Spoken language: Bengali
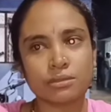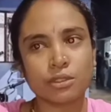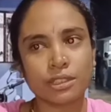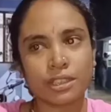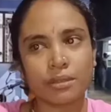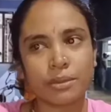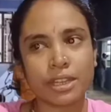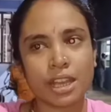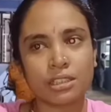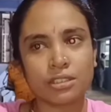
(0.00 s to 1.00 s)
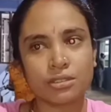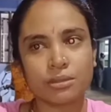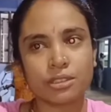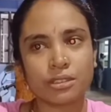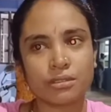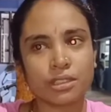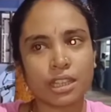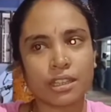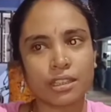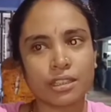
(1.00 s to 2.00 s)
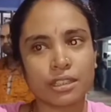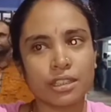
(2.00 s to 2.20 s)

ওখান থেকে বেরিয়ে আসার সময় তখন দাদাকে